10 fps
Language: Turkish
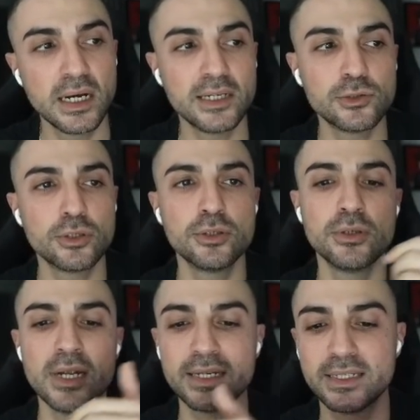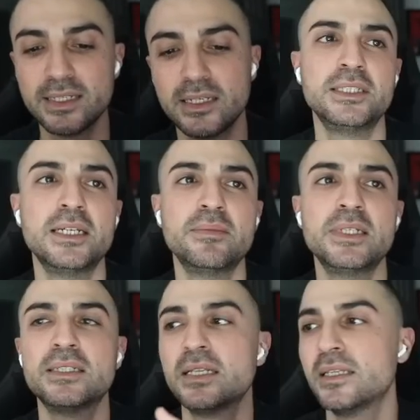Hani sonra diyorlar ki
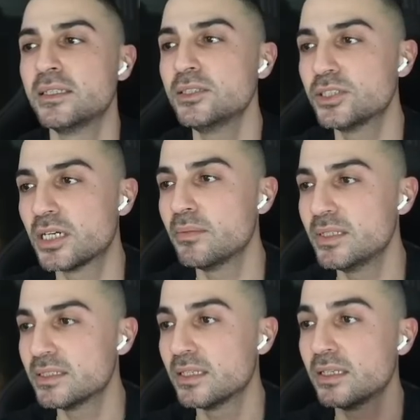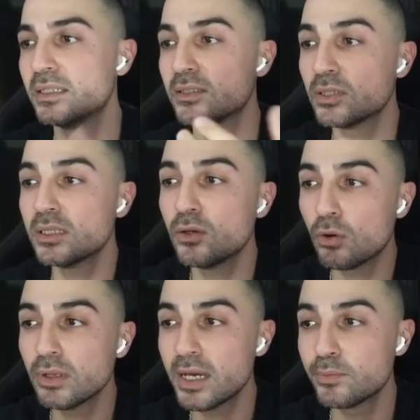inebilir de dedin çıkabilir de dedin. Zaten
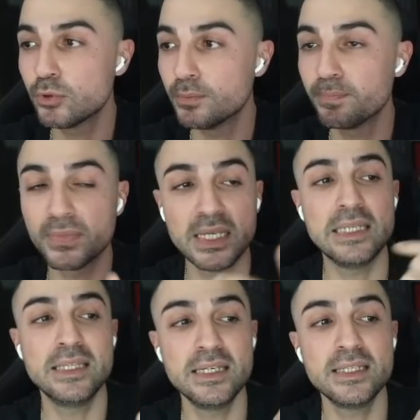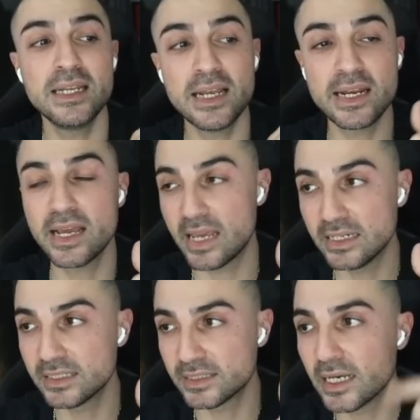olay bu indiğinde nereye
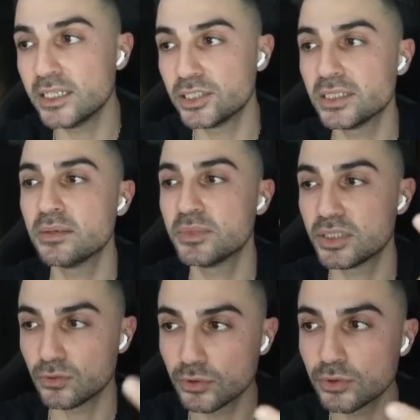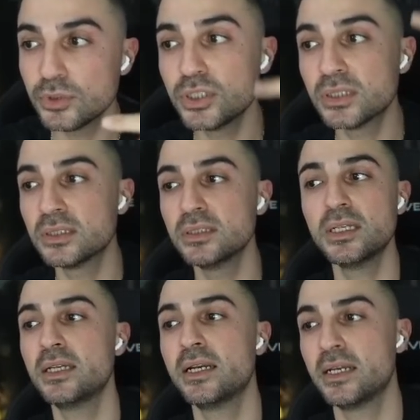gelirse işlem için uygun,
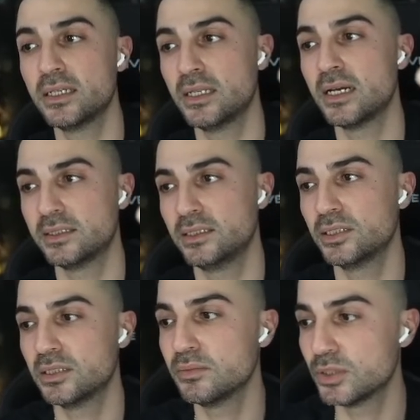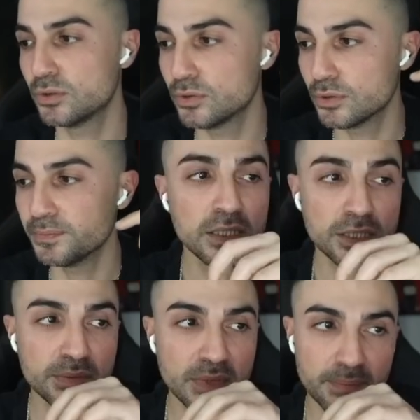çıktığında nereye giderse işlem için uygun.
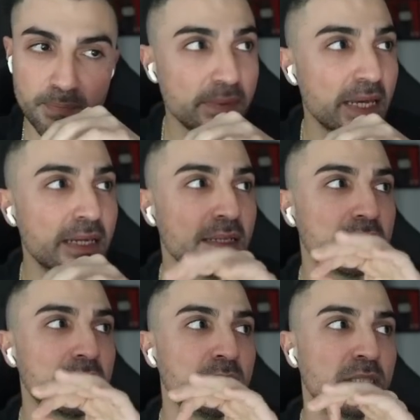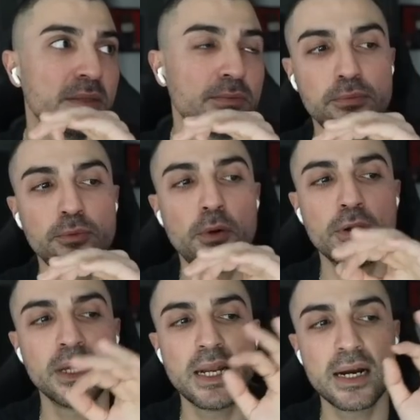Şimdi yeni yatırım için bu
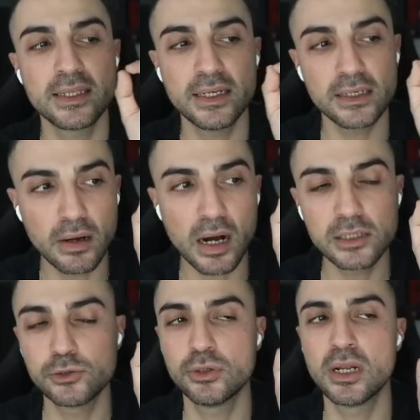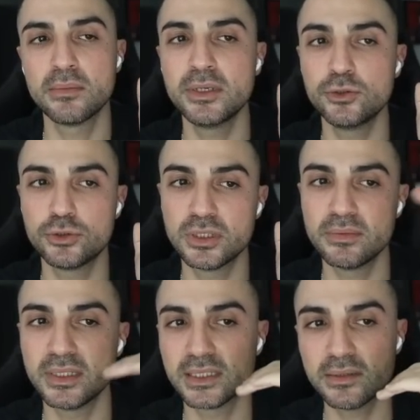bölgelerde aksiyon almayı
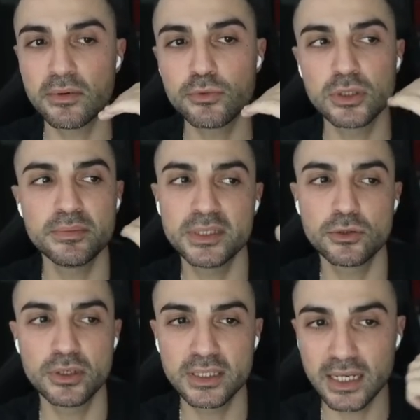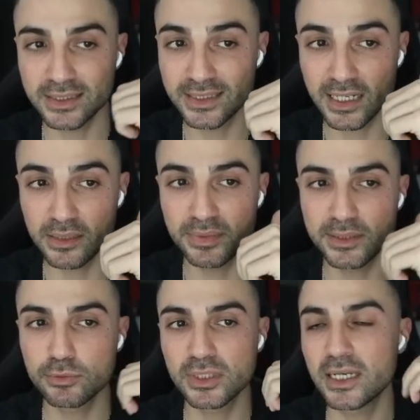düşünebiliriz ama burada Bitcoin'den ziyade
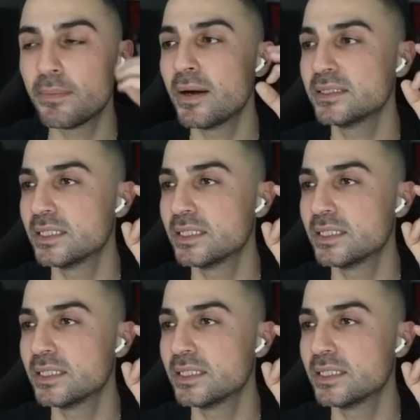biz burada yapay